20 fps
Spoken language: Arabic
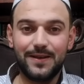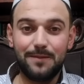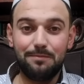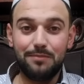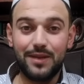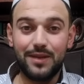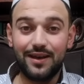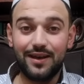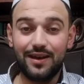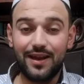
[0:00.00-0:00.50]

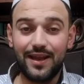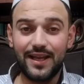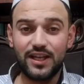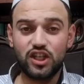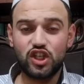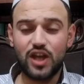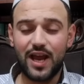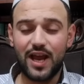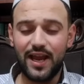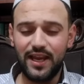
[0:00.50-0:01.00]
من
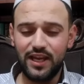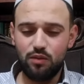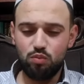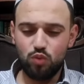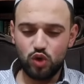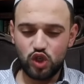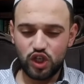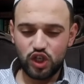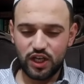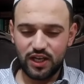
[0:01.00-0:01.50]
إيش؟ أي
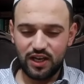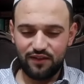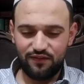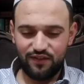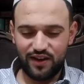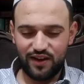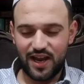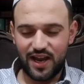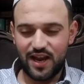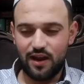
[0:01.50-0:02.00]
مشكلة
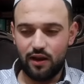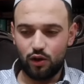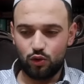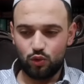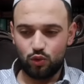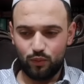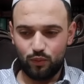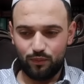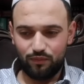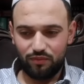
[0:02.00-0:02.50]
في
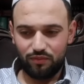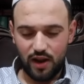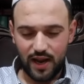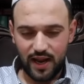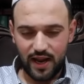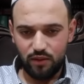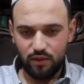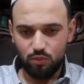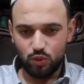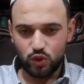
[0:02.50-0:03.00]
حياته
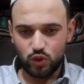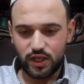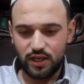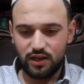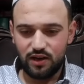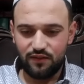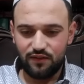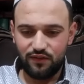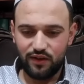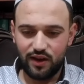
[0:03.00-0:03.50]
أي
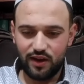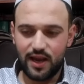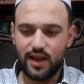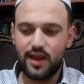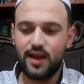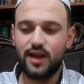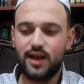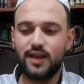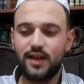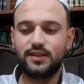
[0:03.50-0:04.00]
مشكلة في
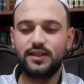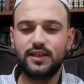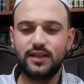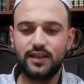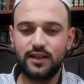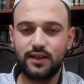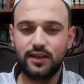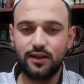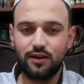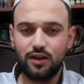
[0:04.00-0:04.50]

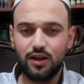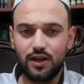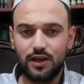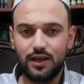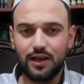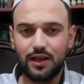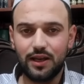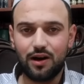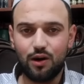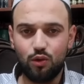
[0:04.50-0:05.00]
حياته
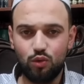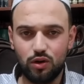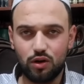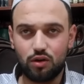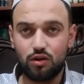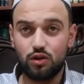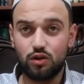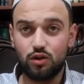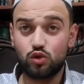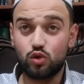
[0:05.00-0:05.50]
لقول
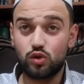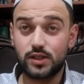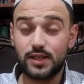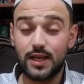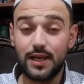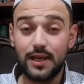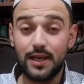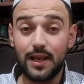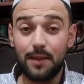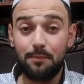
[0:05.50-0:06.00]
الرسول صلى
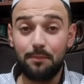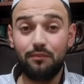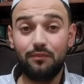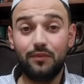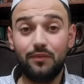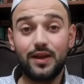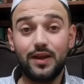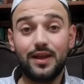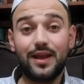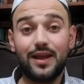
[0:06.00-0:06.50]
الله عليه وسلم
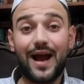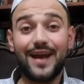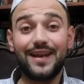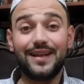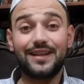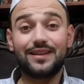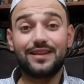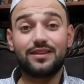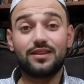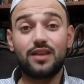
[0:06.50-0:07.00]
عن
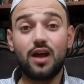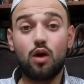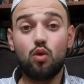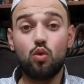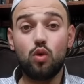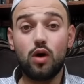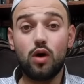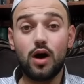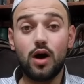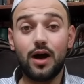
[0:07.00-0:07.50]

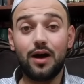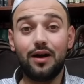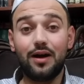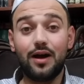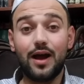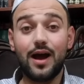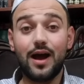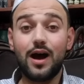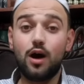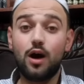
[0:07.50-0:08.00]
التقوى
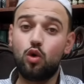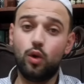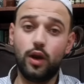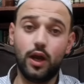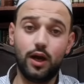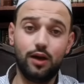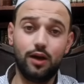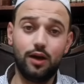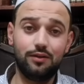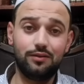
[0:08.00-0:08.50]
ها
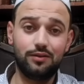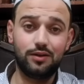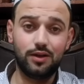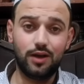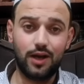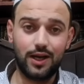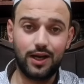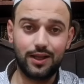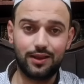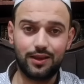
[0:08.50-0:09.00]
هنا
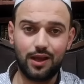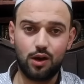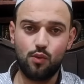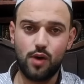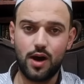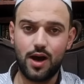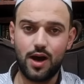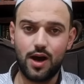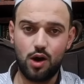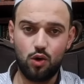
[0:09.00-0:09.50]

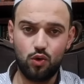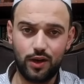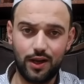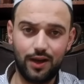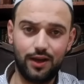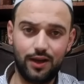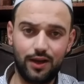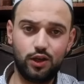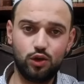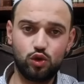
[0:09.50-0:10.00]
التقوى ها هنا
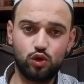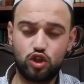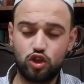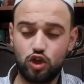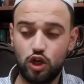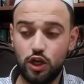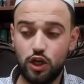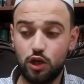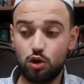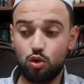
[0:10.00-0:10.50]

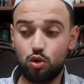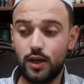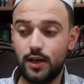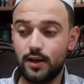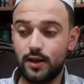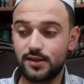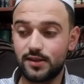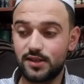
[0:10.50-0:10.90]
يشير إلى